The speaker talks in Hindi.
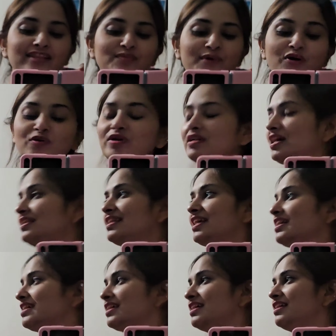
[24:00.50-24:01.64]
तो मैं उनका
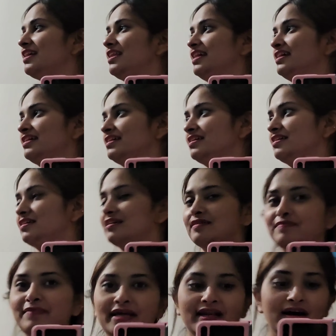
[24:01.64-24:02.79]
देख के नहीं ले रही
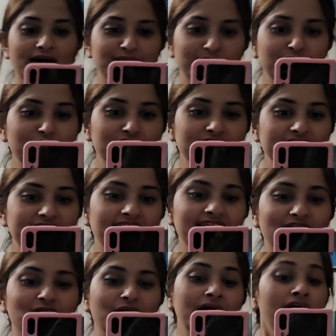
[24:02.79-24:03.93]
मेरा अपनी मर्जी से
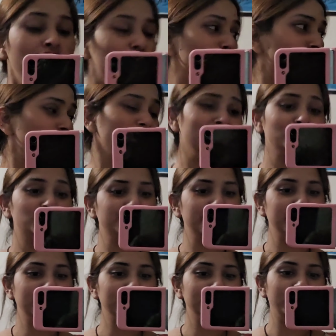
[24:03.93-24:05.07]
लिया हुआ है तो चलो मैं थोड़ी देर
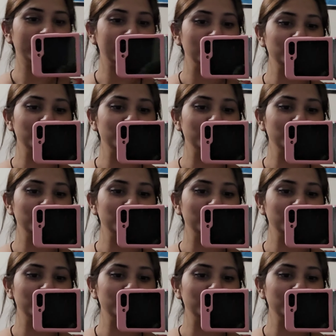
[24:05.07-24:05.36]
ना बैठी